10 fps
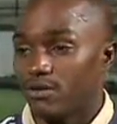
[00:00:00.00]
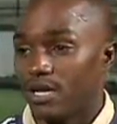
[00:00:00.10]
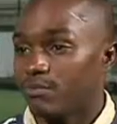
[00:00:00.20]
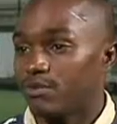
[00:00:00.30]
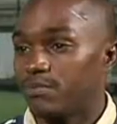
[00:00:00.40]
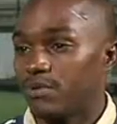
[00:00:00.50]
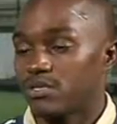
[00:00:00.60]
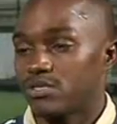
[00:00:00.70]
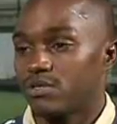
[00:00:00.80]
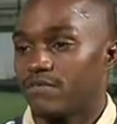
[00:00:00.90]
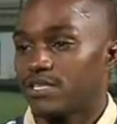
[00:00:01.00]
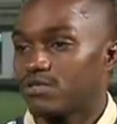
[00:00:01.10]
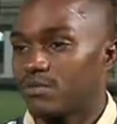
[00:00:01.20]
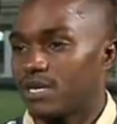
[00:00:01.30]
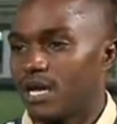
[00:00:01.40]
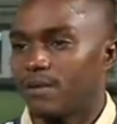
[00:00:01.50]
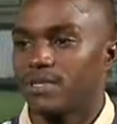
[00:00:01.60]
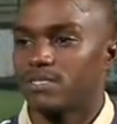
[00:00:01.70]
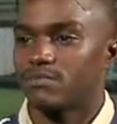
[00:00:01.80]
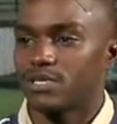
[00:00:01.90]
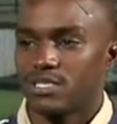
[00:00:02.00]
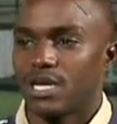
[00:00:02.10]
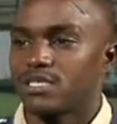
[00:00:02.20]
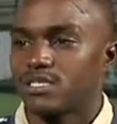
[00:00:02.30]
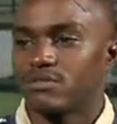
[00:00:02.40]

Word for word: era muito pior se eu estivesse numa cama e se me queixasse,